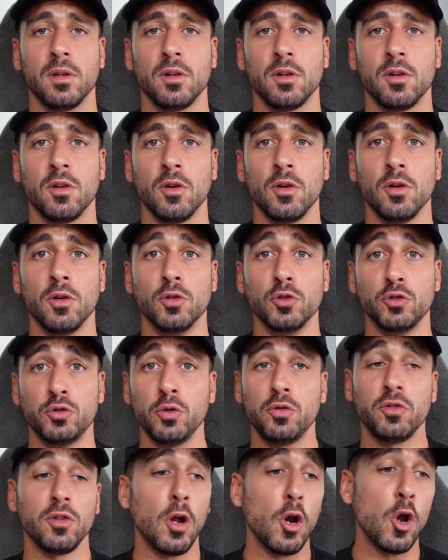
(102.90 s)
que
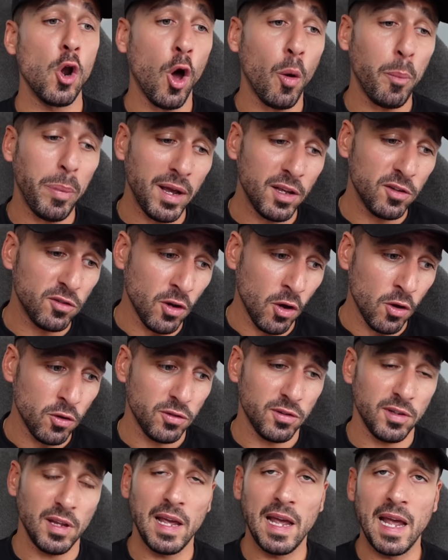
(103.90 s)
juste leur
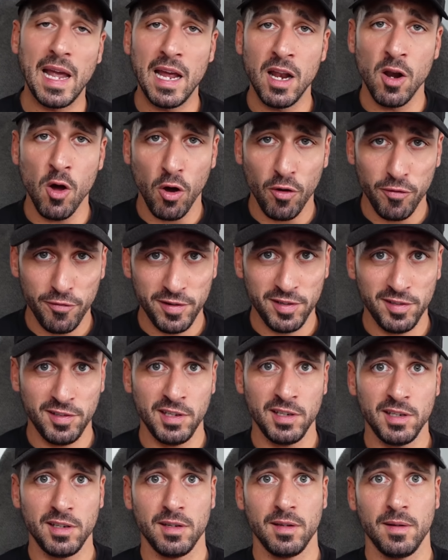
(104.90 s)
présence et leur
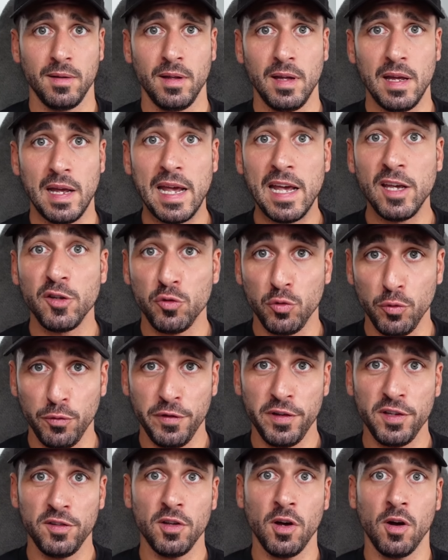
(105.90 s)
physique est
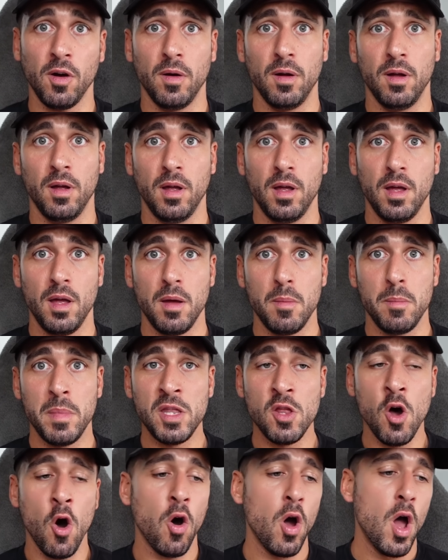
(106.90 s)
suffisant. Mais
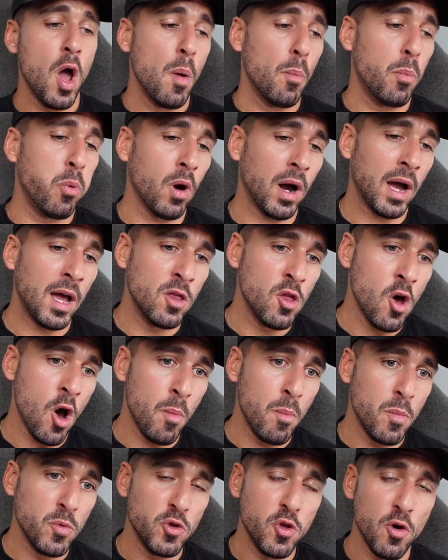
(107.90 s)
non, pour un
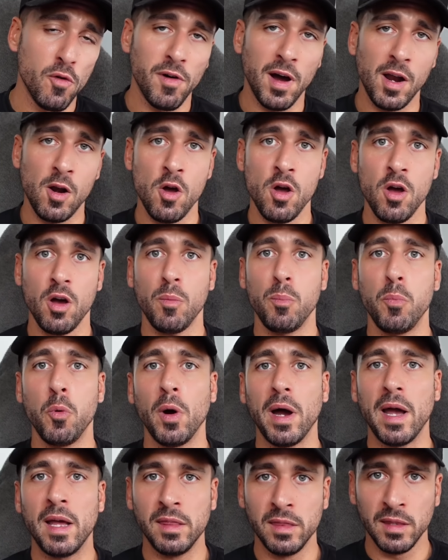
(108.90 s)
homme de valeur,
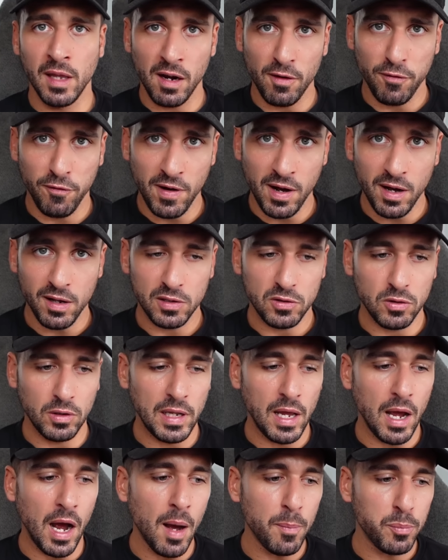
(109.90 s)
pour un alpha, ce
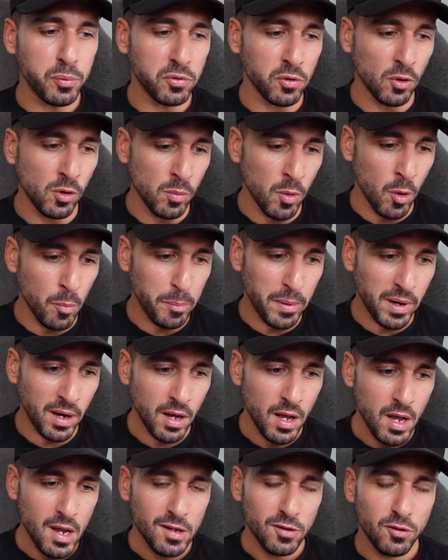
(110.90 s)
n'est absolument pas
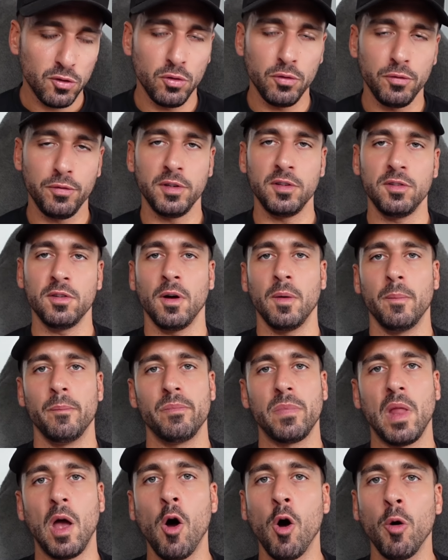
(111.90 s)
suffisant.
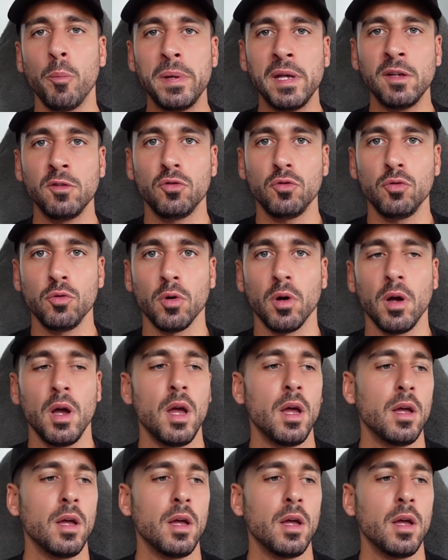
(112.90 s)
Alors bien sûr,